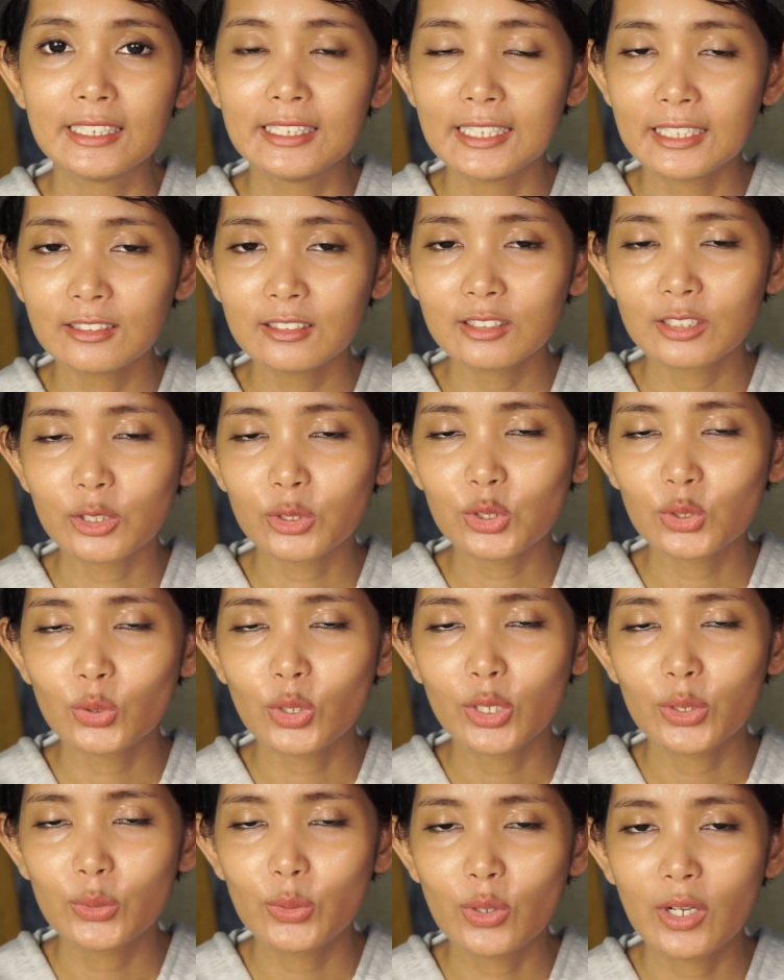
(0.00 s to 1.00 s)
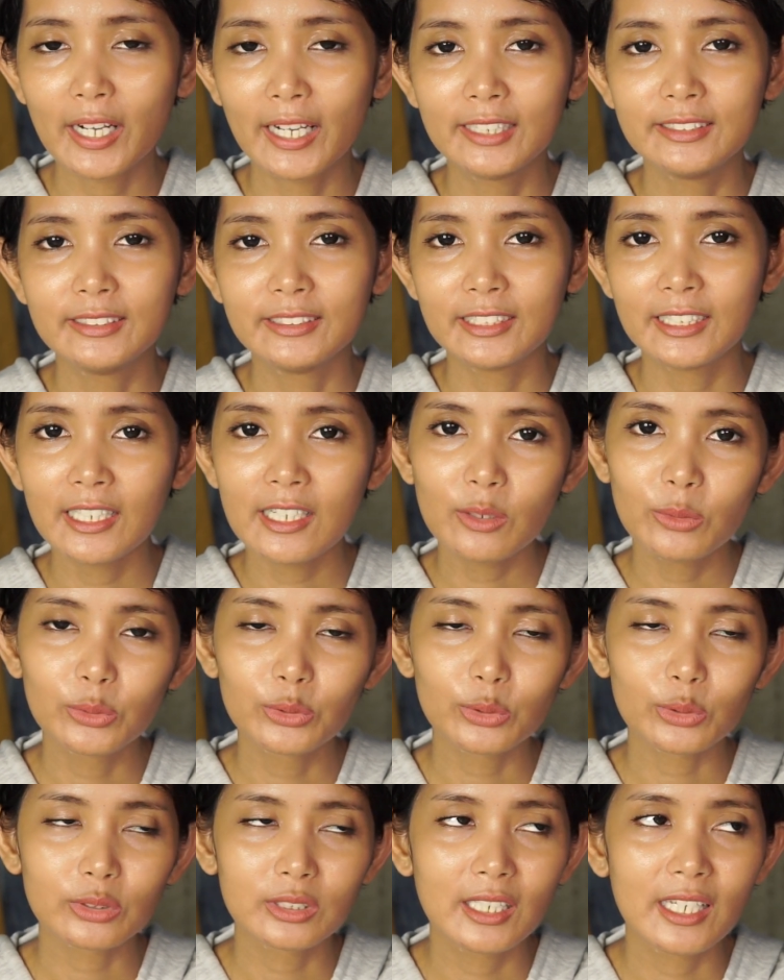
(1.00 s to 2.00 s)
dan terus suka dukanya
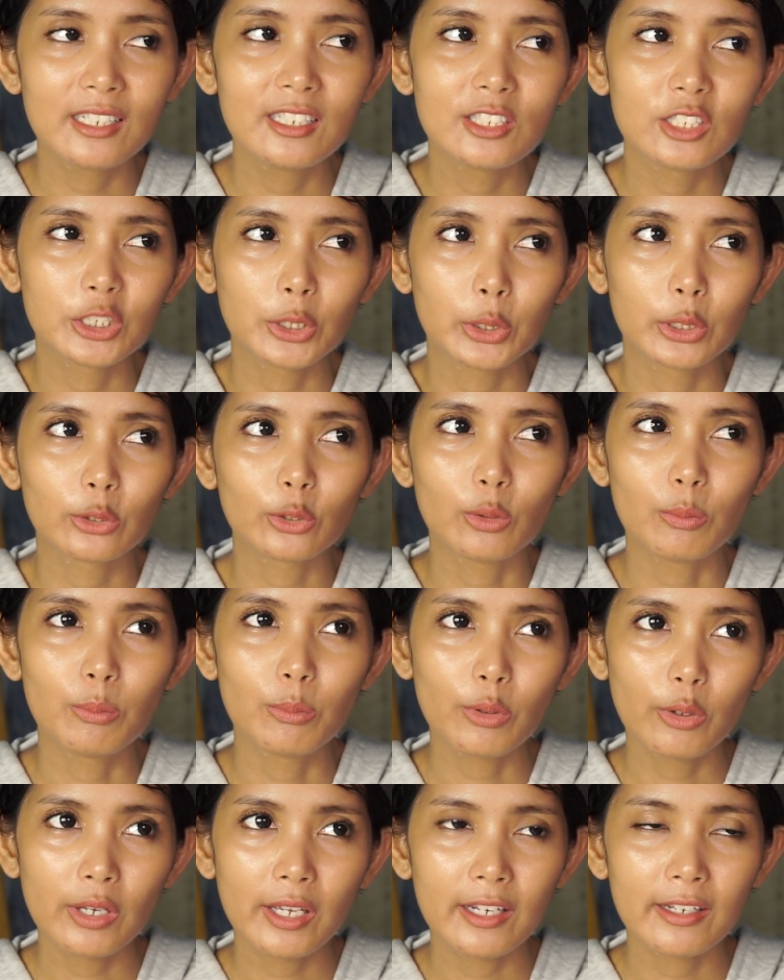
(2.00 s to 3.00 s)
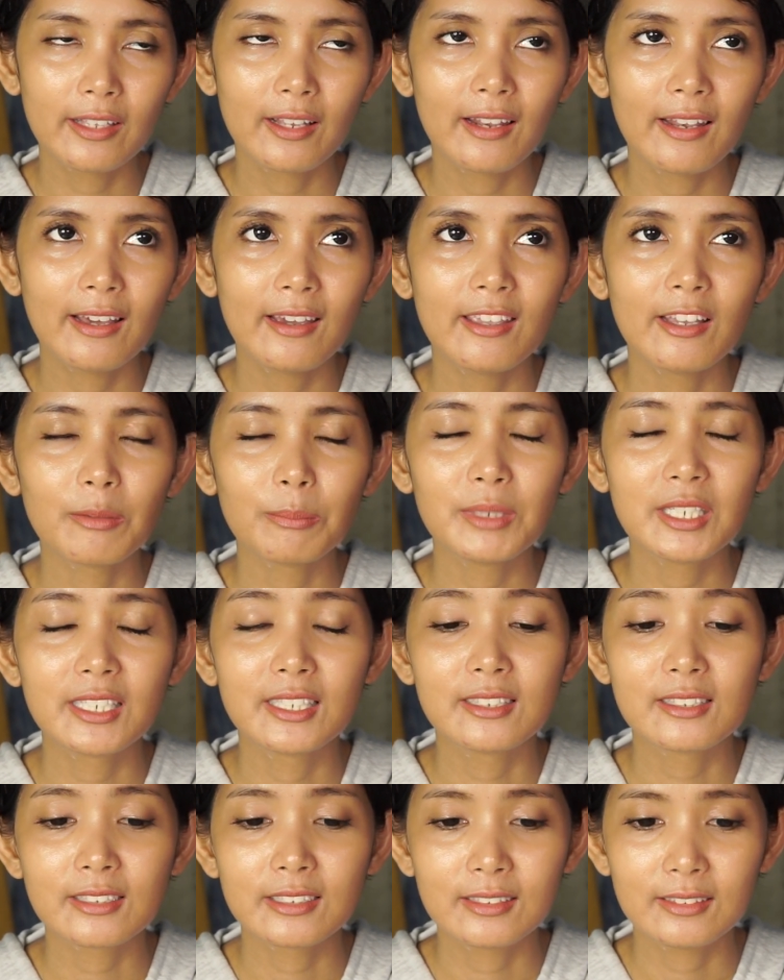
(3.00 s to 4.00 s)
untuk jadi cewek tomboy adalah yang
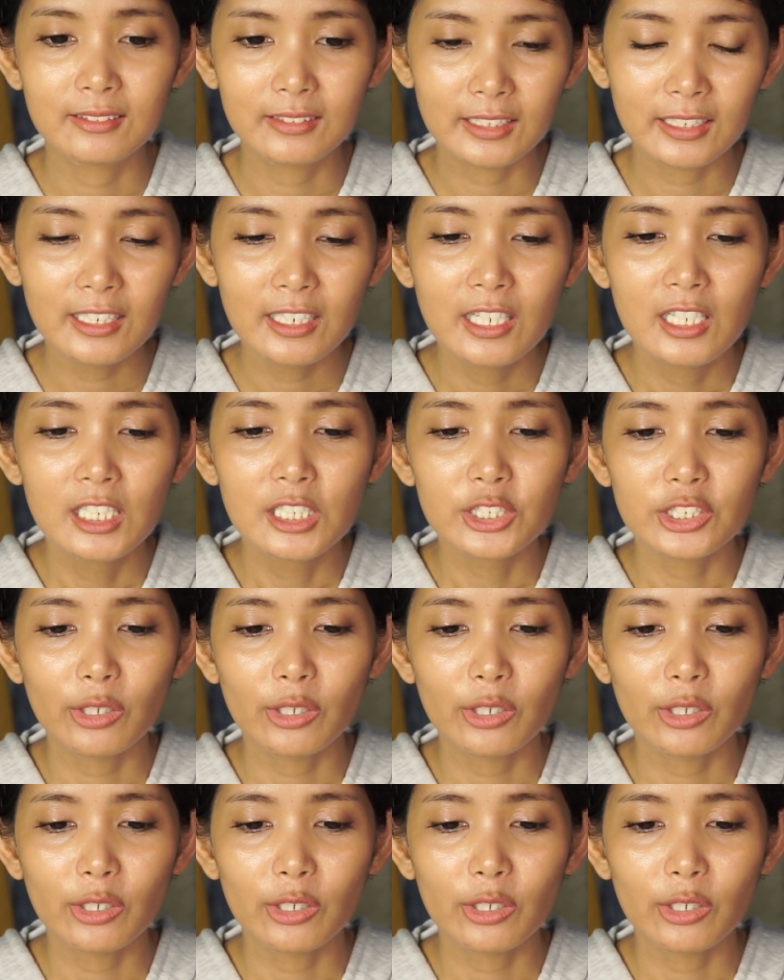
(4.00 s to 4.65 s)
bikin sedih.